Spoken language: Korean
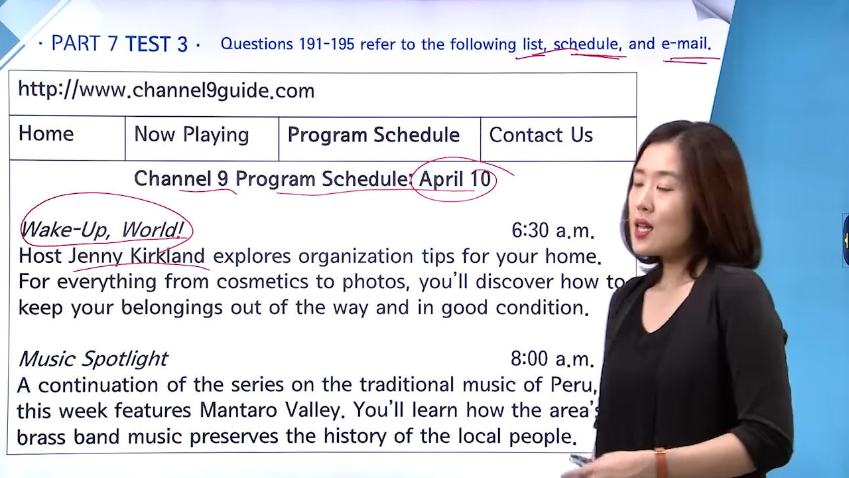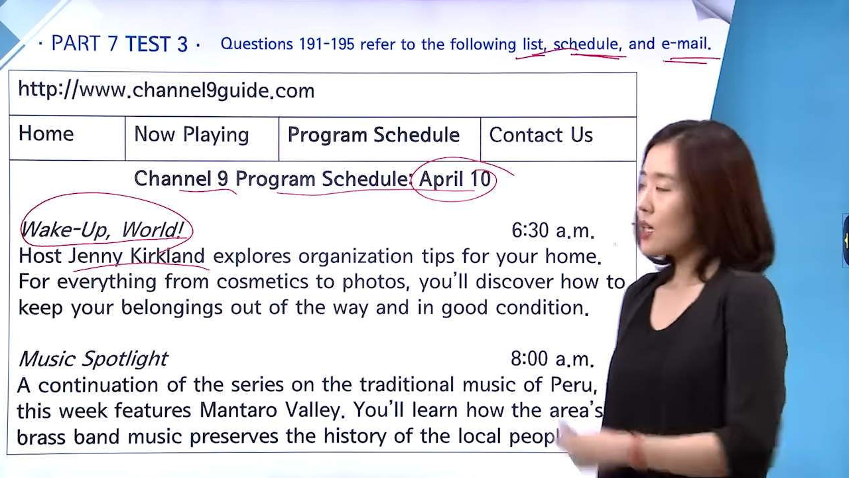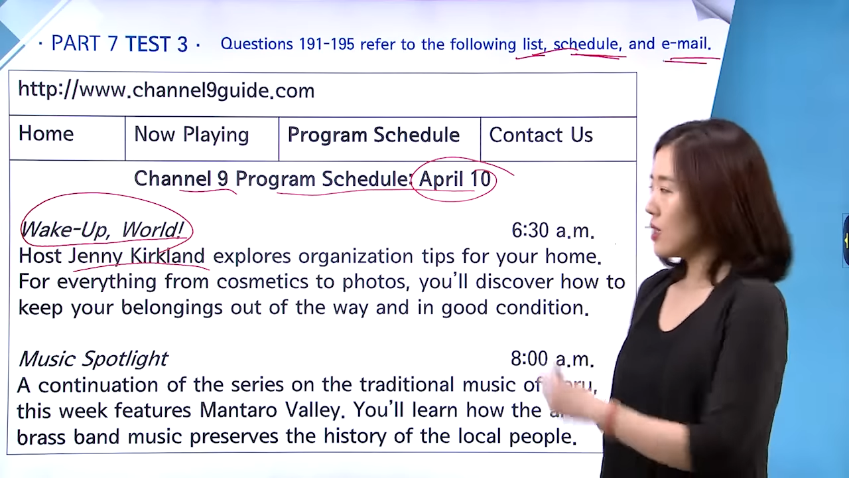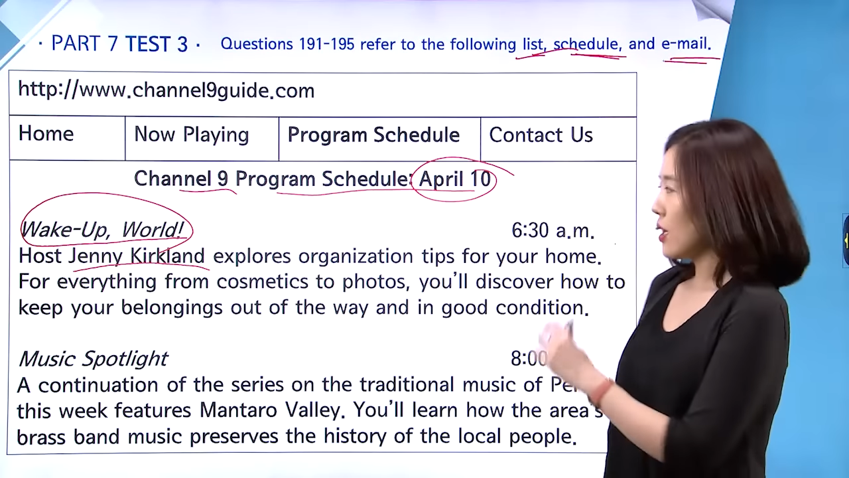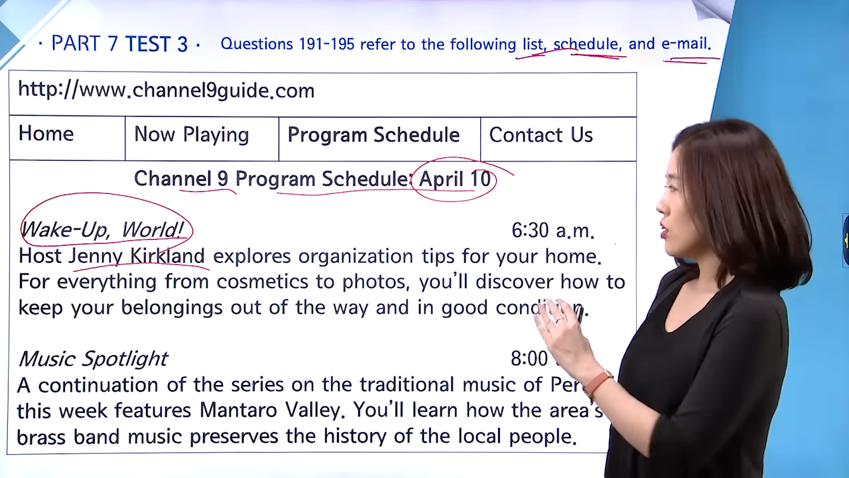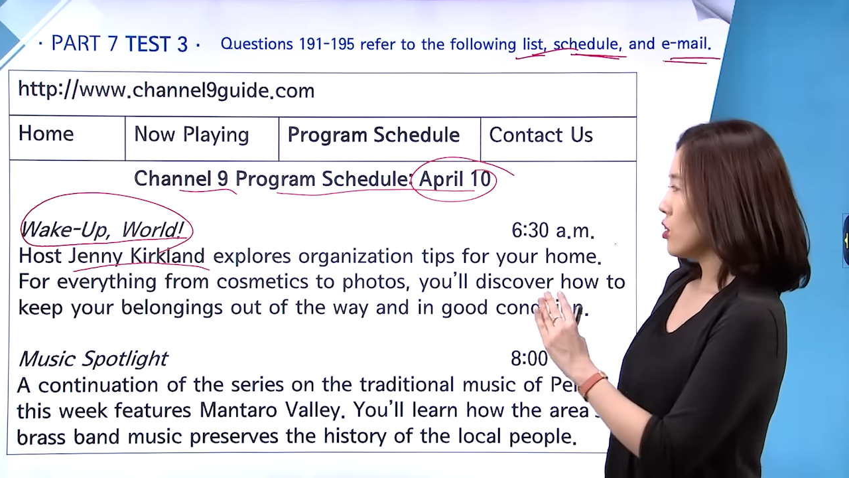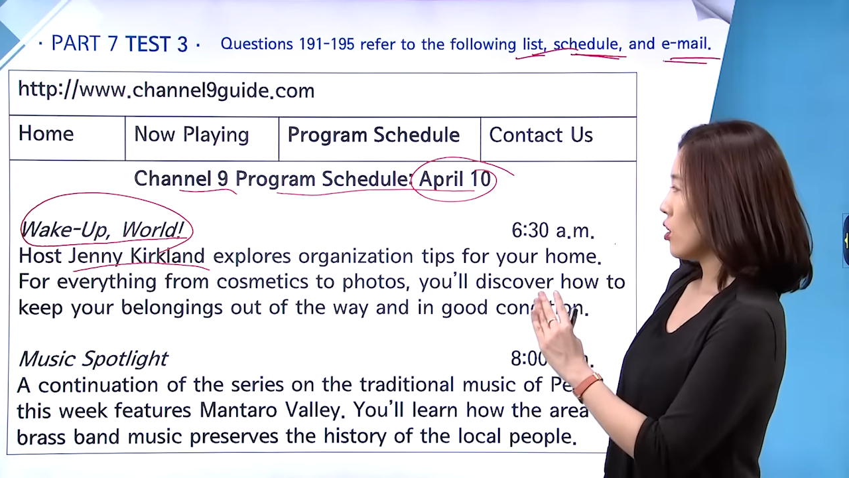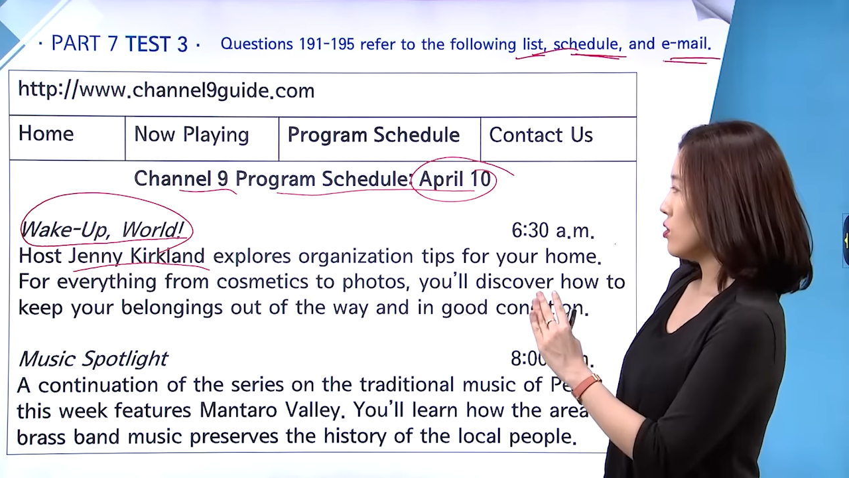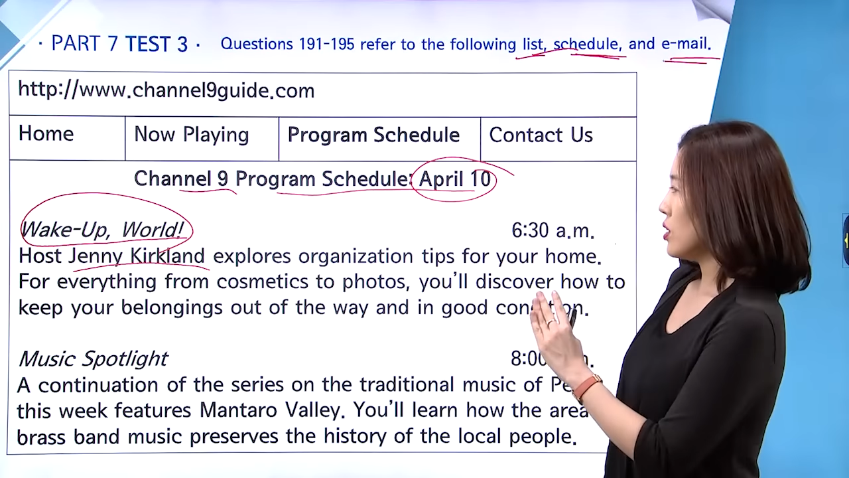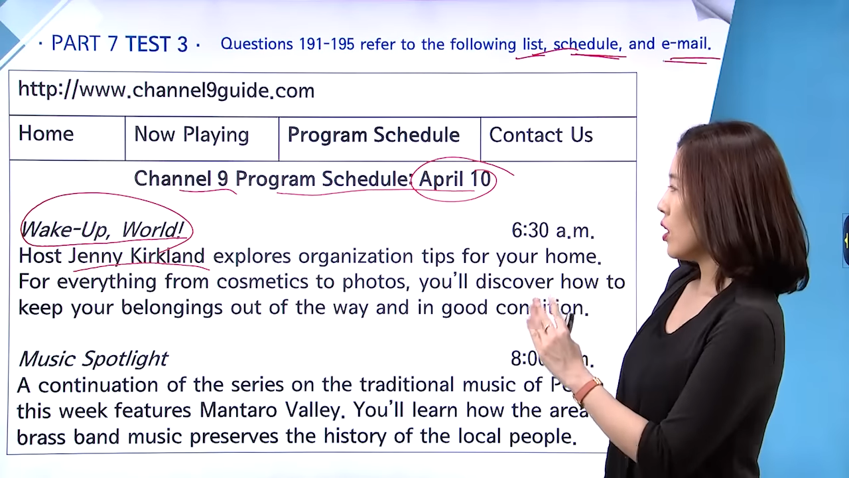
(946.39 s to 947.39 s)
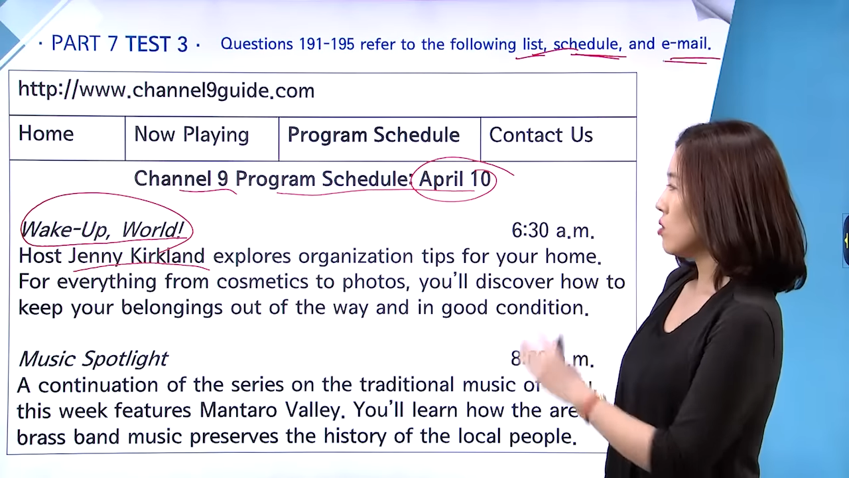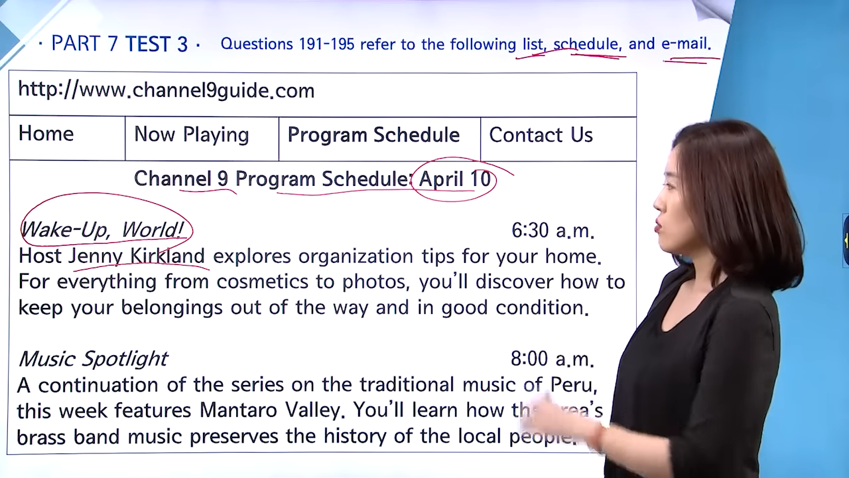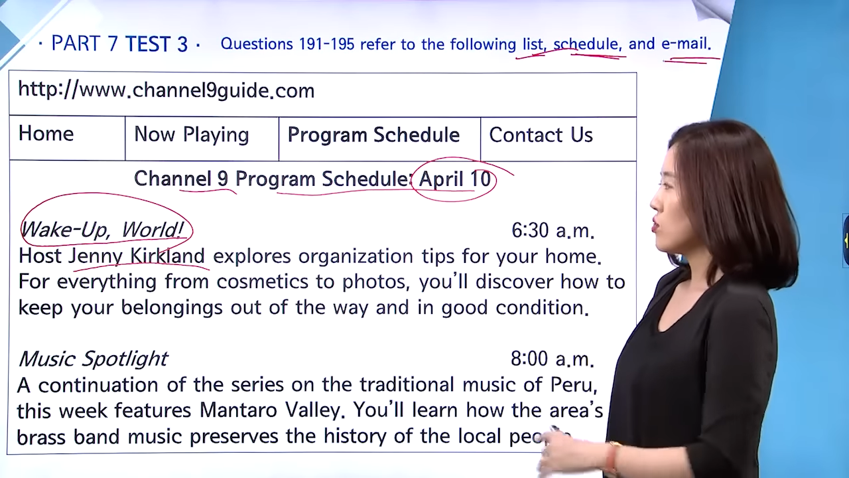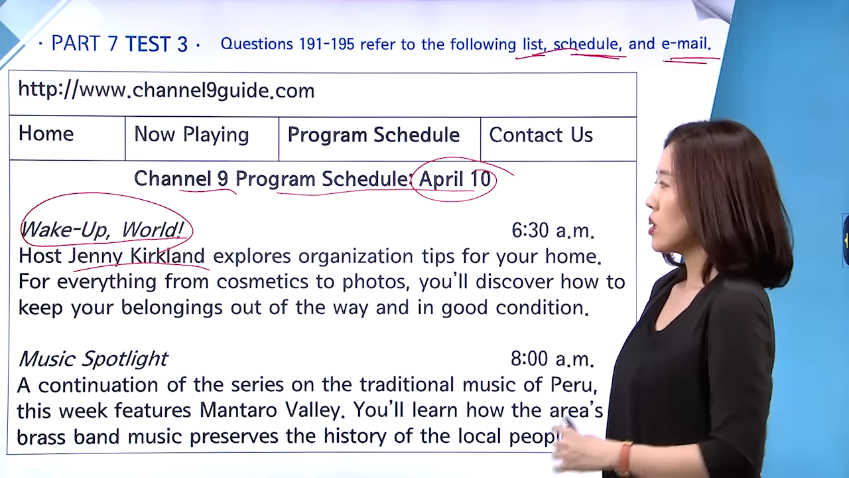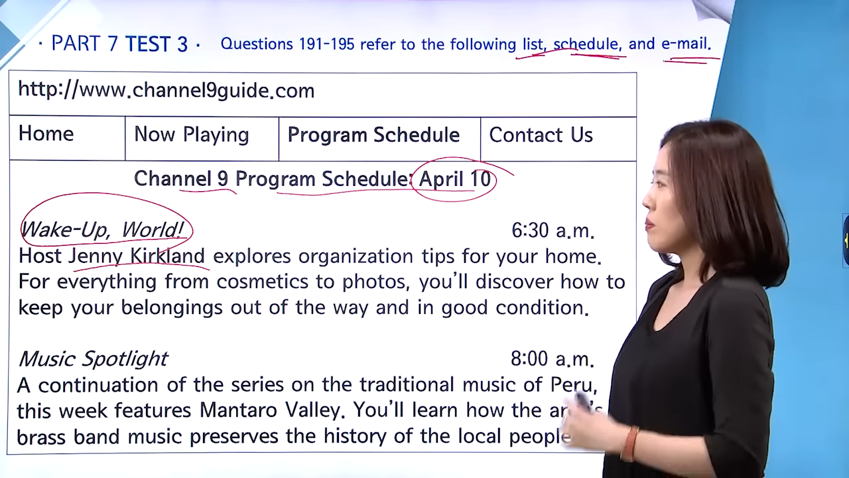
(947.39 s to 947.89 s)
근데 그 연계형 문제를